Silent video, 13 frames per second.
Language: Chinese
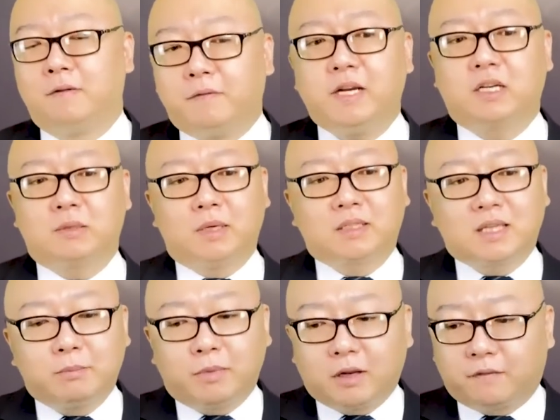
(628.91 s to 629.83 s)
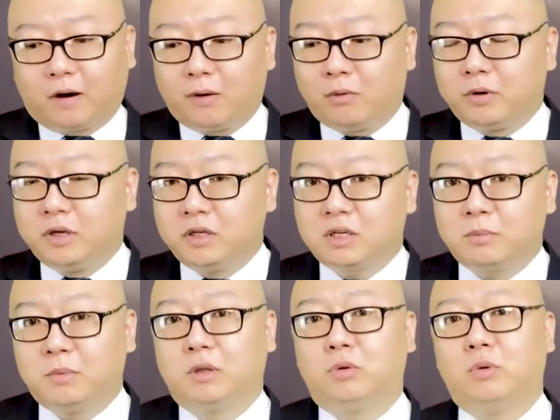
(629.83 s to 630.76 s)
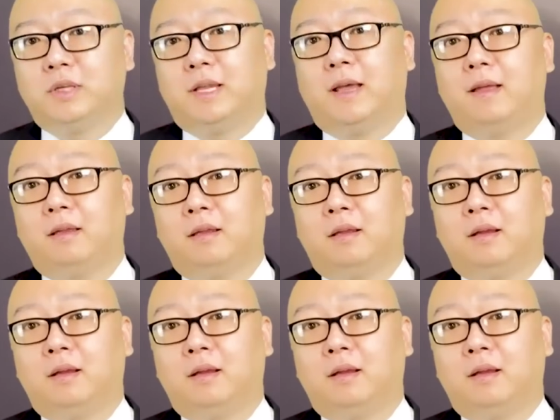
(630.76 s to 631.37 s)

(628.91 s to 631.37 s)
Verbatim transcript: 为什么三北防护林这么多年